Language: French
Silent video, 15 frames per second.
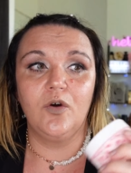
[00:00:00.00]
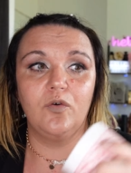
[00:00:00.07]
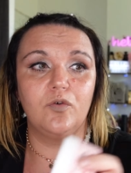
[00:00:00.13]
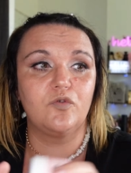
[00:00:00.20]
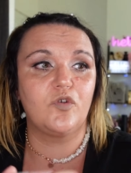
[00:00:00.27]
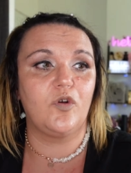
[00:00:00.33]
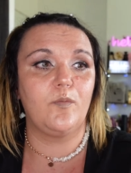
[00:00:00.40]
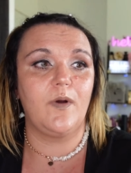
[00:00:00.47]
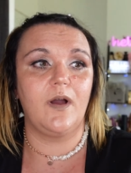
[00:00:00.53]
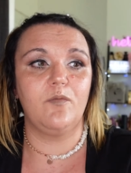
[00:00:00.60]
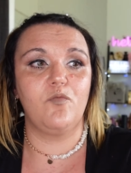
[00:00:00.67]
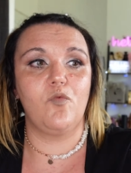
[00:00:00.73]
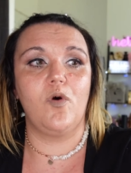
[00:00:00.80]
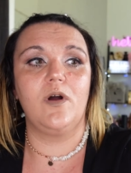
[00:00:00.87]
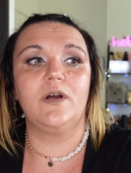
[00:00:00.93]
Autrement,
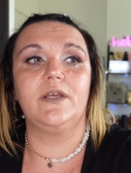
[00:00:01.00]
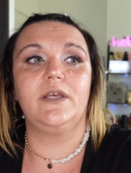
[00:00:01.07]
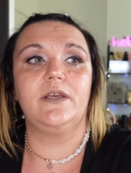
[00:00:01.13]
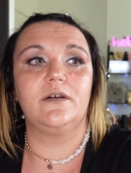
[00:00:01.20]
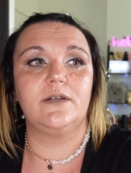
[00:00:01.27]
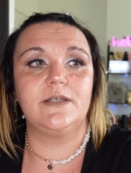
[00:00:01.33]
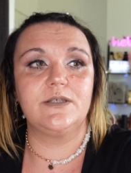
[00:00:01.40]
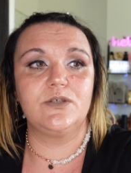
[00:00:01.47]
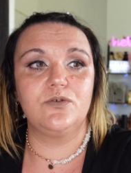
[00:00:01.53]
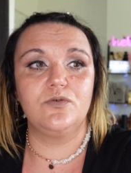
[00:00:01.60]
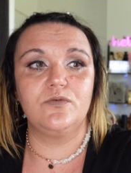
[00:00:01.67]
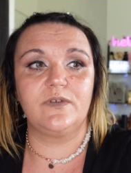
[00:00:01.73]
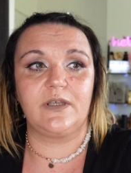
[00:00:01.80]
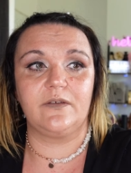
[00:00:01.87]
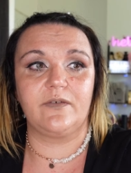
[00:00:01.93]
moi, ayant les
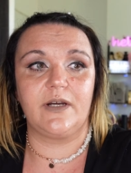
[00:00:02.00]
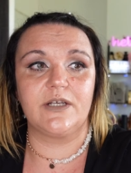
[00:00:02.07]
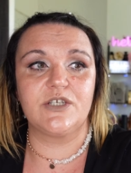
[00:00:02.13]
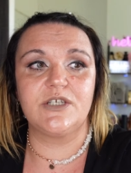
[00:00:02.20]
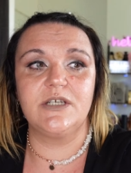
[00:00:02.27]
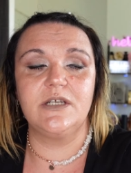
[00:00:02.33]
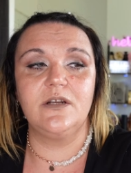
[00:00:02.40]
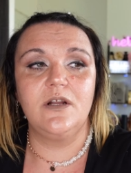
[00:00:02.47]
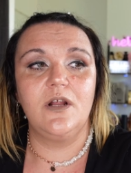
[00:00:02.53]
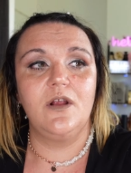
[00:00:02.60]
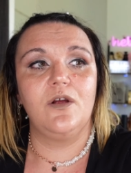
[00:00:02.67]
yeux très fragiles,